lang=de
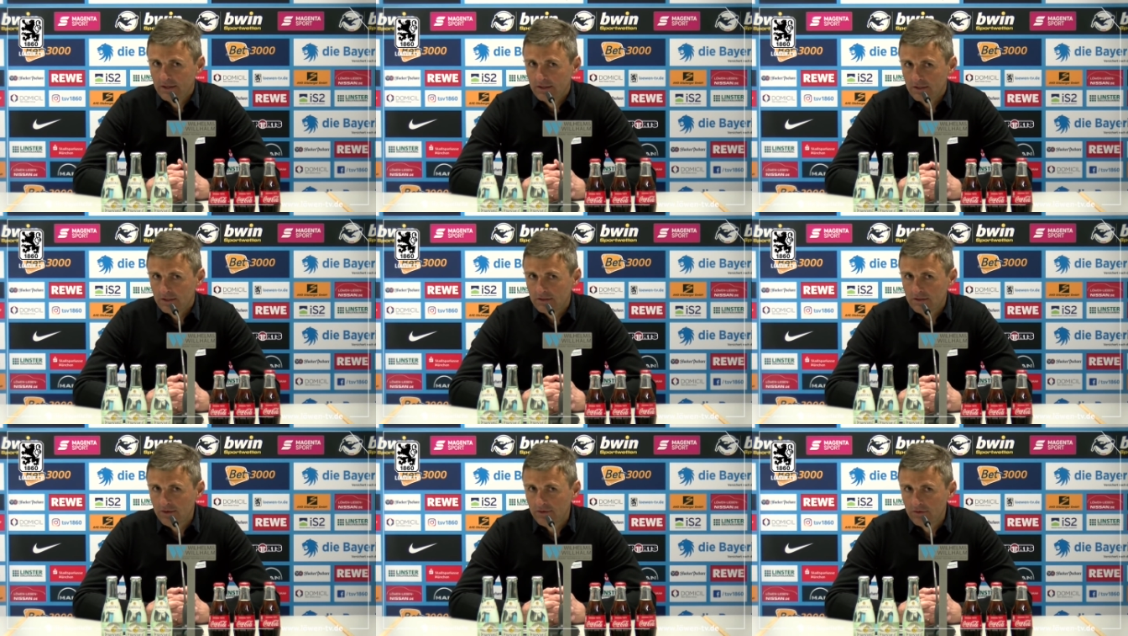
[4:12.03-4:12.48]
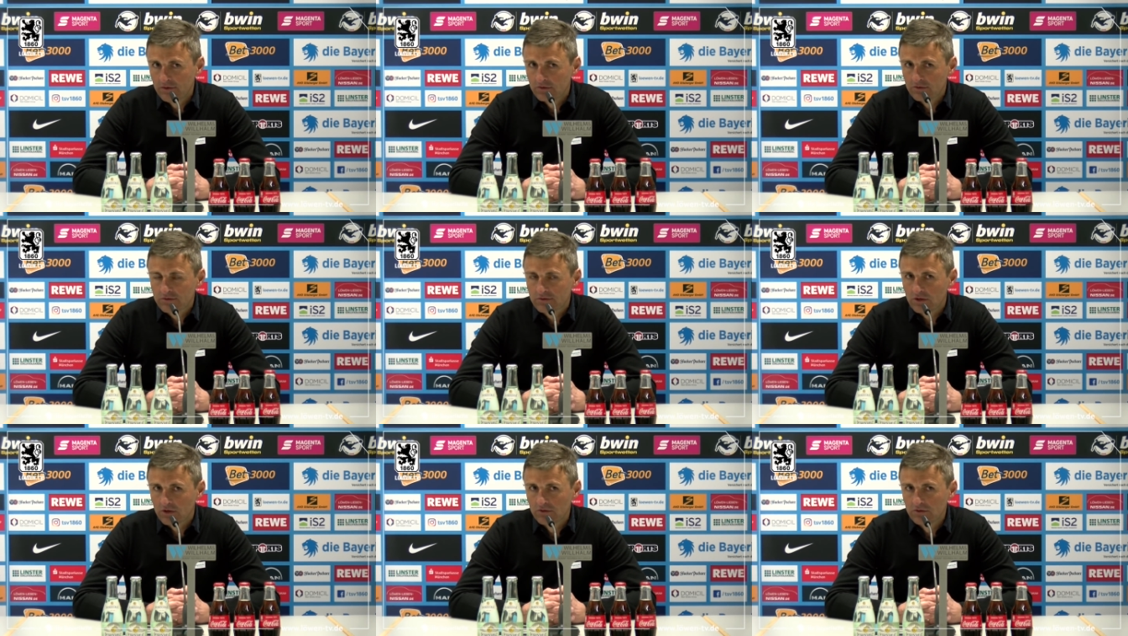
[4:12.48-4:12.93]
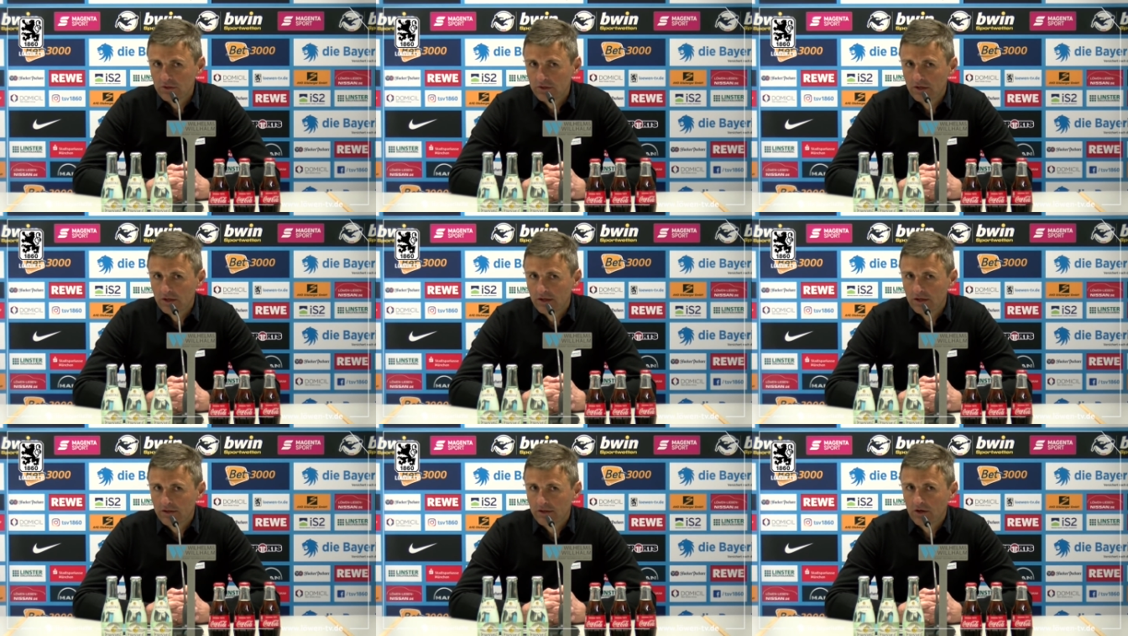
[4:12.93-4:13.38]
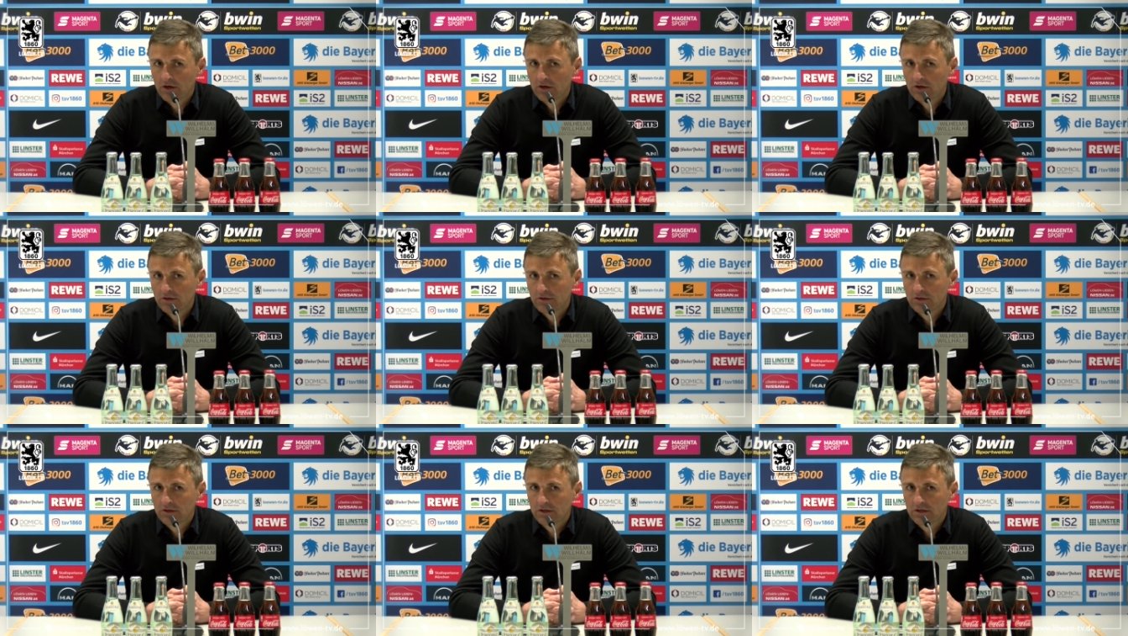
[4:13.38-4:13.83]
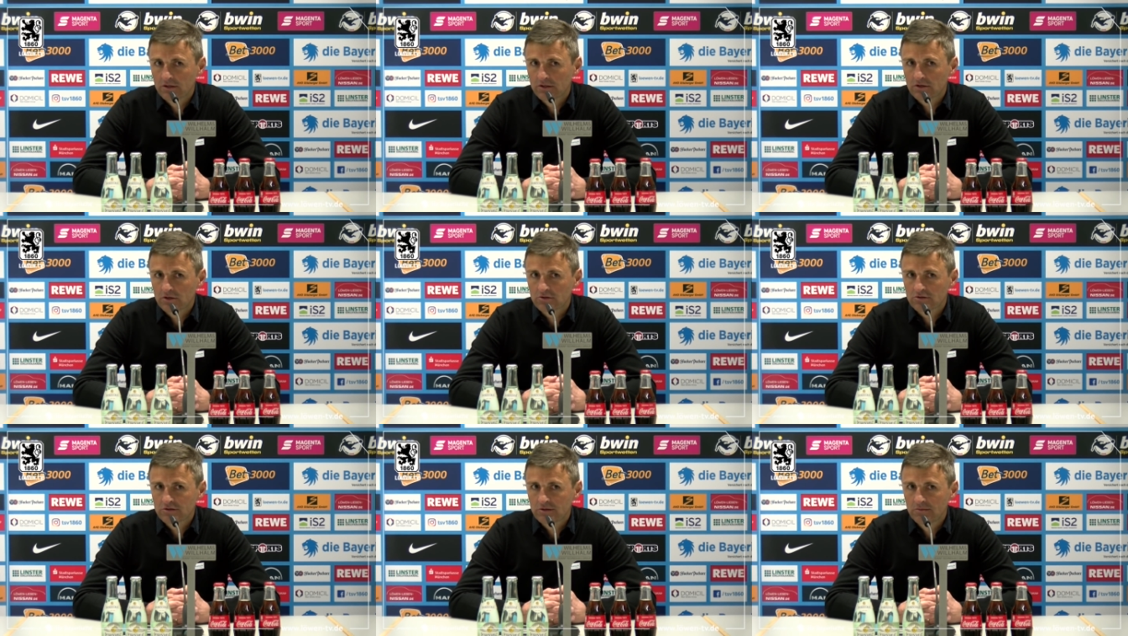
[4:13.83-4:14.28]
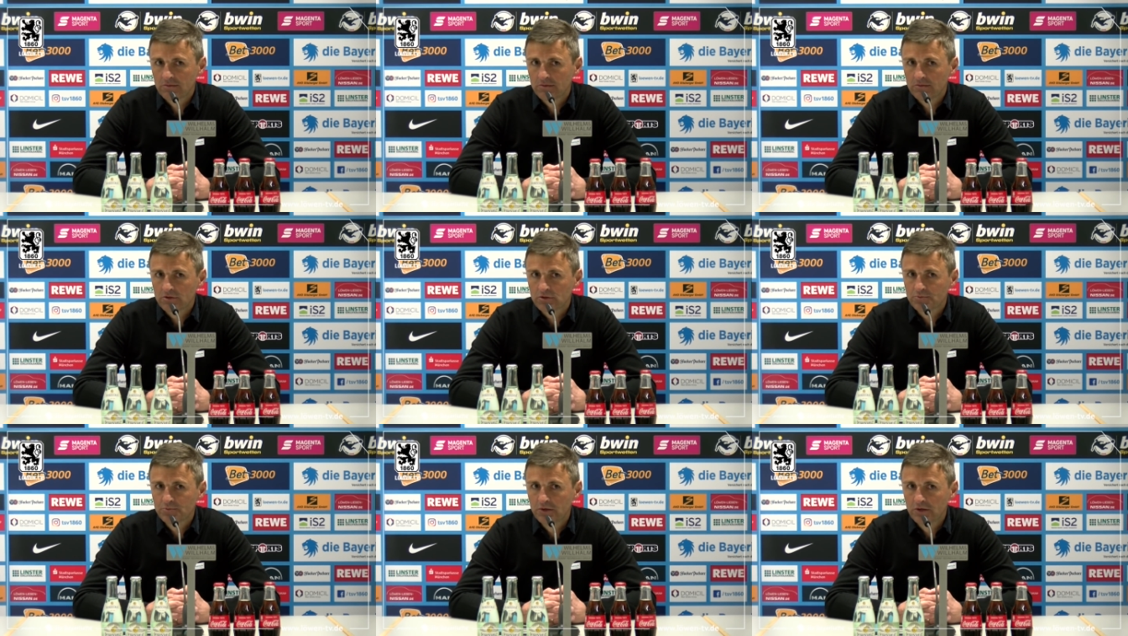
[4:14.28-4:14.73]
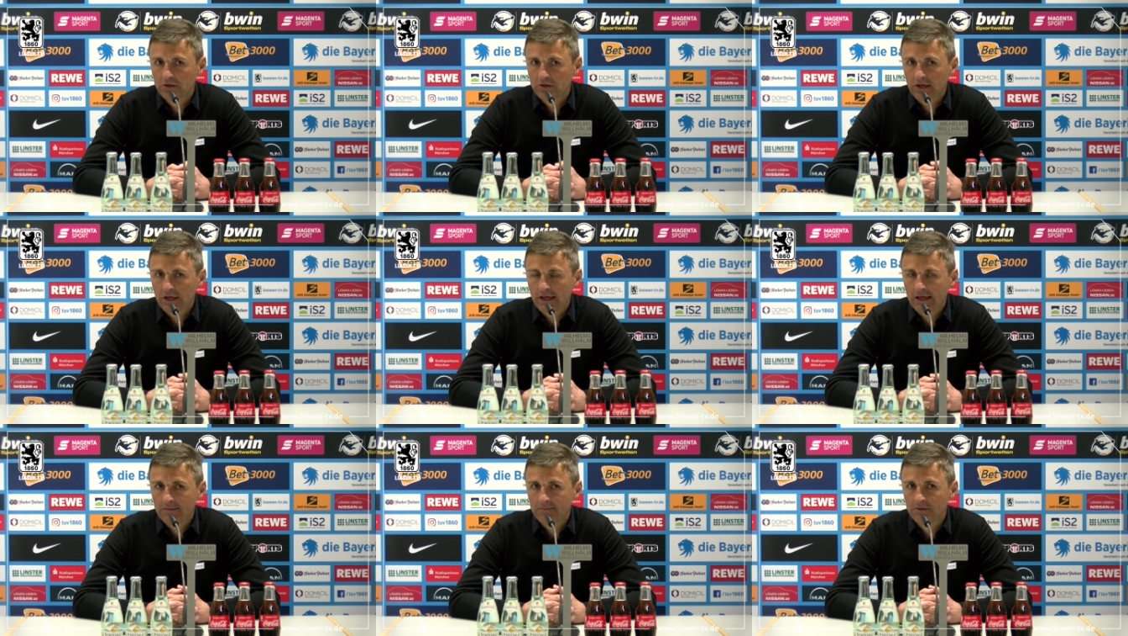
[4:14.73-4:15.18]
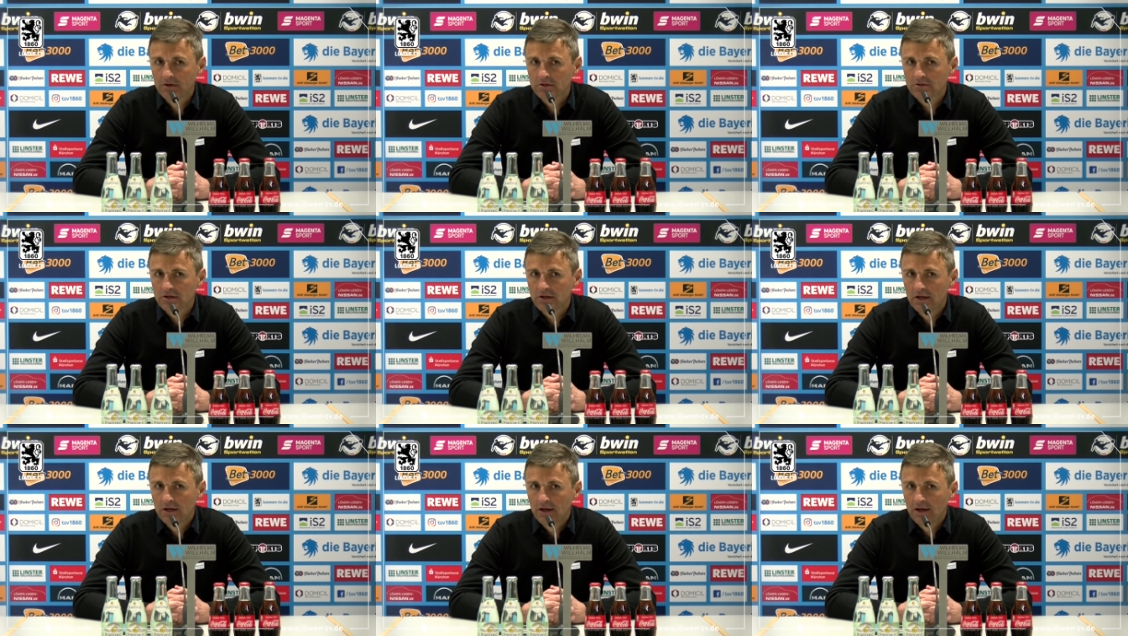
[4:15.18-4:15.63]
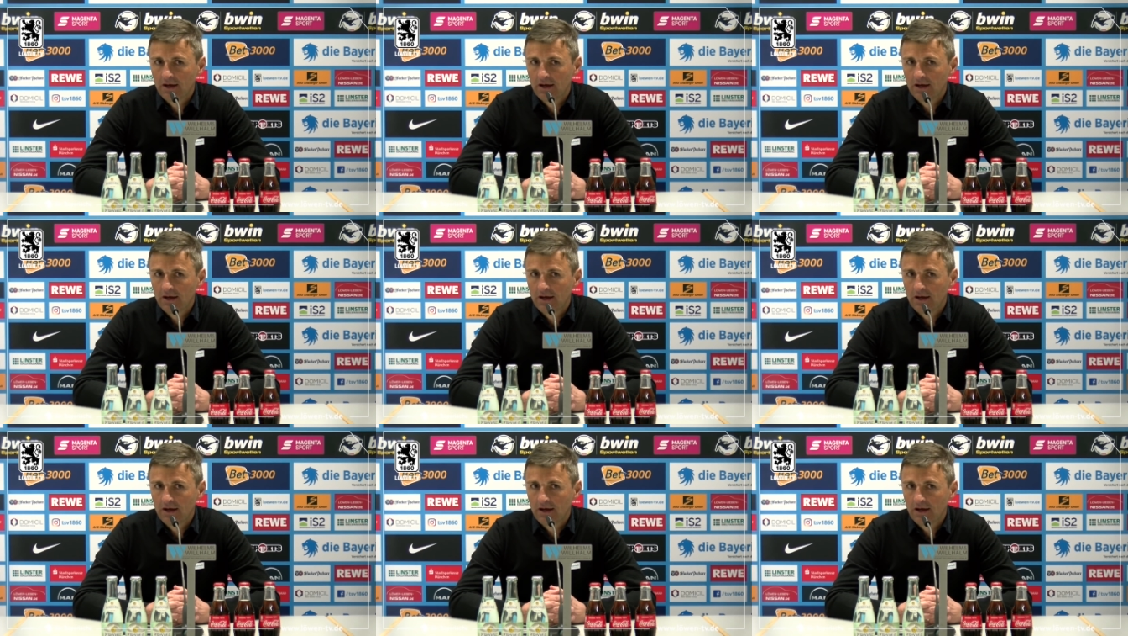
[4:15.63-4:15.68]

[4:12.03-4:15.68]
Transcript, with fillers: die wir uns dann ja, trotzdem im Spiel dann gegeben hat,